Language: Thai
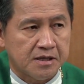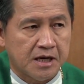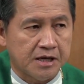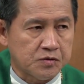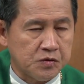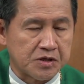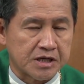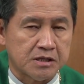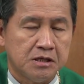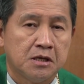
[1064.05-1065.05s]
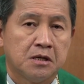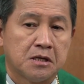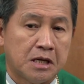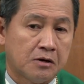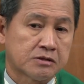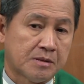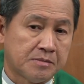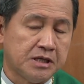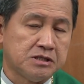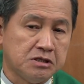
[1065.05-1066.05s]
ให้กู้เงินแล้วทำ
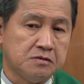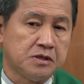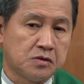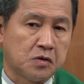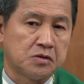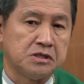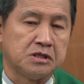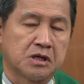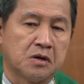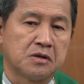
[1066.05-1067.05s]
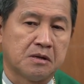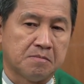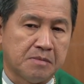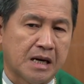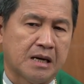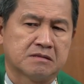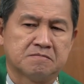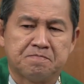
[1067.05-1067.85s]
ให้ชีวิตคนอื่นเขาลำบาก